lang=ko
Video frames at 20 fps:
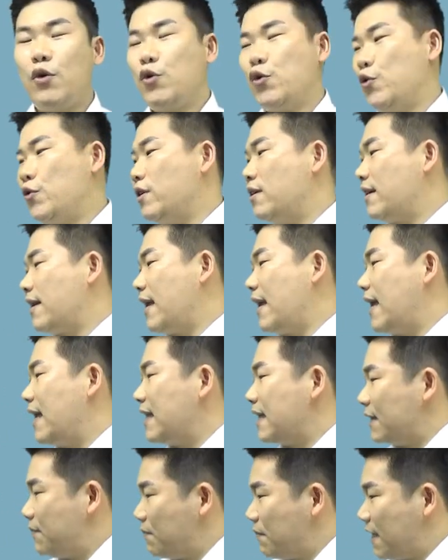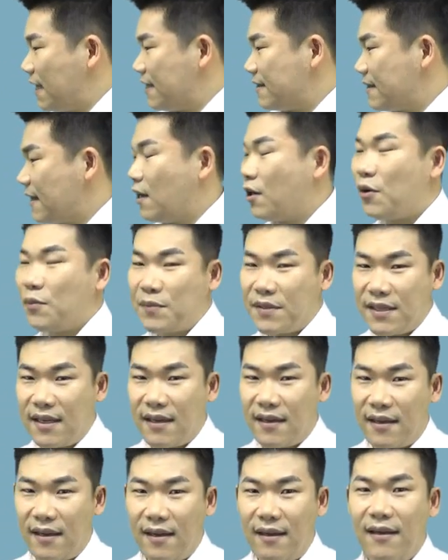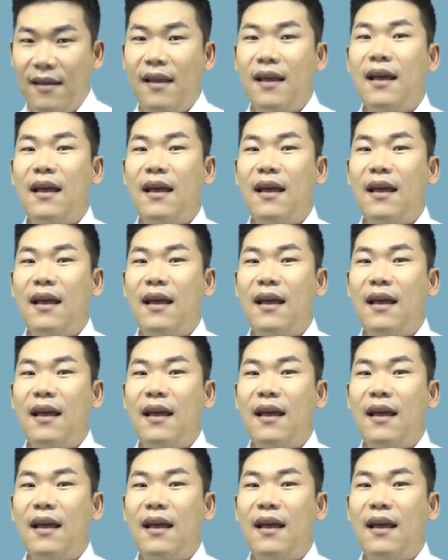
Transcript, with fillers: 유형의 임대 사업자가